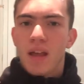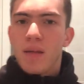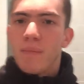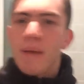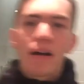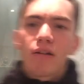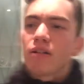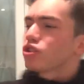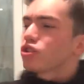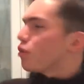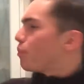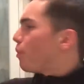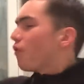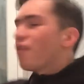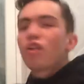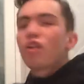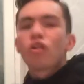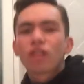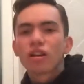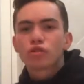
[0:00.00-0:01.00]
Ma questo
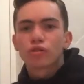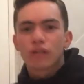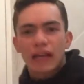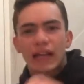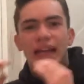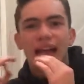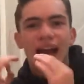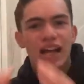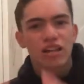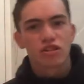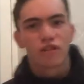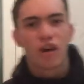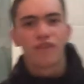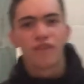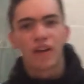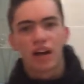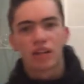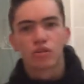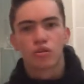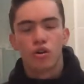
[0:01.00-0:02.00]
povero Cristo che cazzo ha
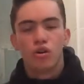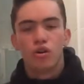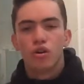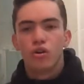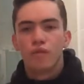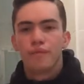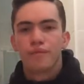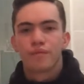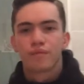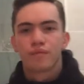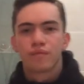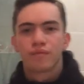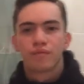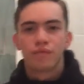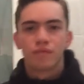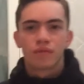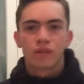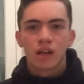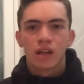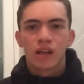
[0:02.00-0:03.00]
fatto?
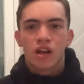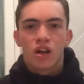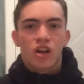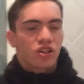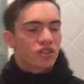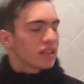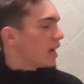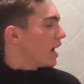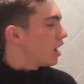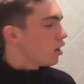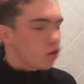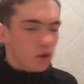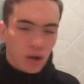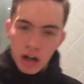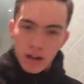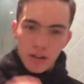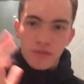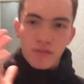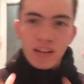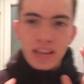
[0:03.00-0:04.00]
Cioè,
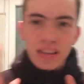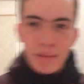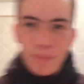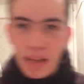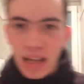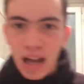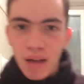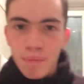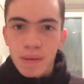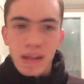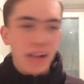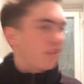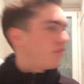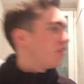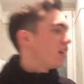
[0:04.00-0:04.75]
allora, fatemi capire,